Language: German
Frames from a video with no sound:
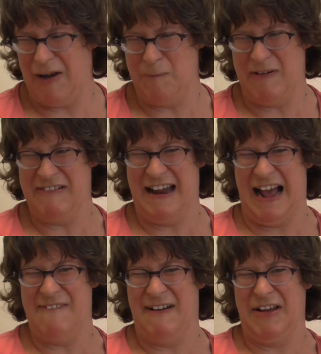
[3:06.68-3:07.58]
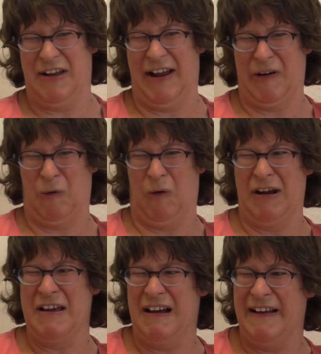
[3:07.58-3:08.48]
hat mich teilweise
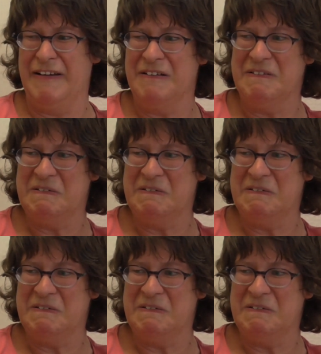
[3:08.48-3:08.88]
ignoriert.